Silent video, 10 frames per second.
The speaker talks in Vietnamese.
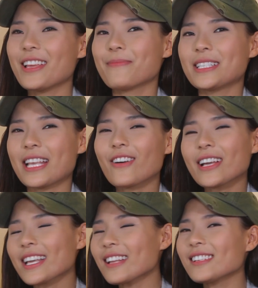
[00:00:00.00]
đó, thì mình sẽ có
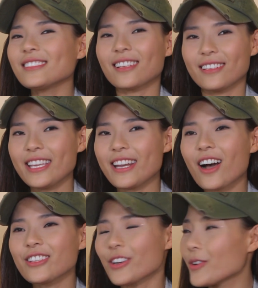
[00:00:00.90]
cái cách cư xử gì
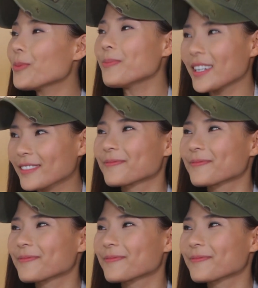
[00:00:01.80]
đó cho nó đúng mực.